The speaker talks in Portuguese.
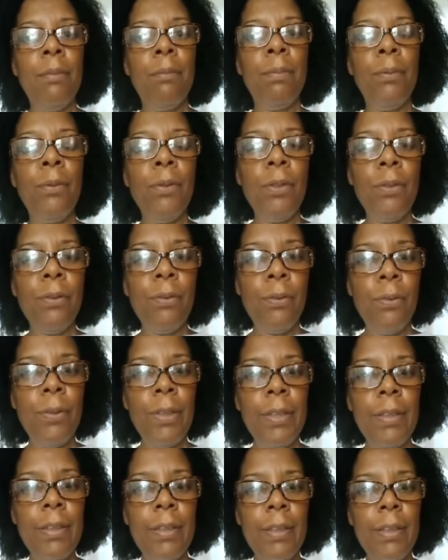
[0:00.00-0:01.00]
por
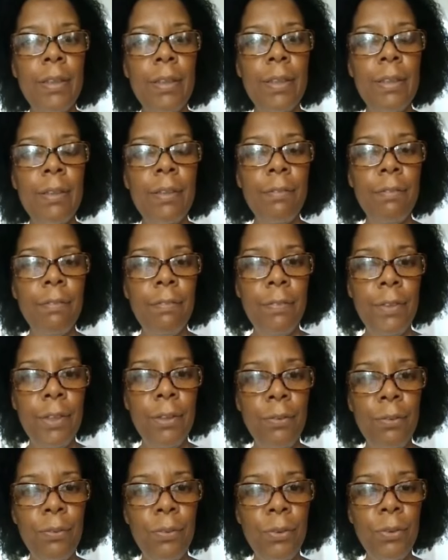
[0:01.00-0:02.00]
conta desse
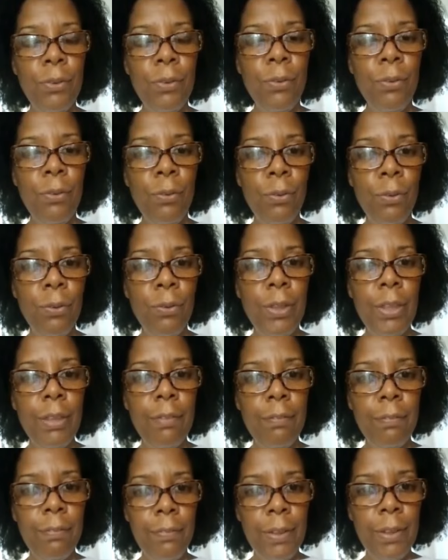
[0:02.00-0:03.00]
vírus,
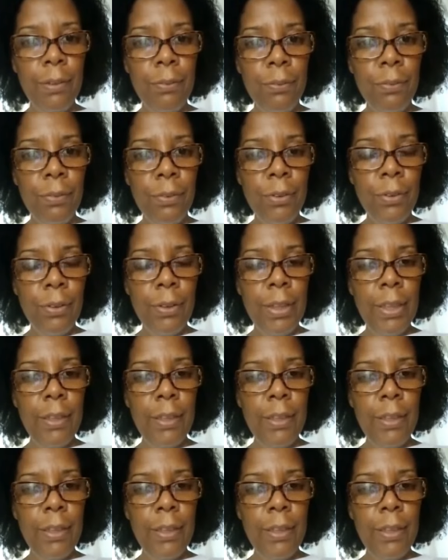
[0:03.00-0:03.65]
coronavírus,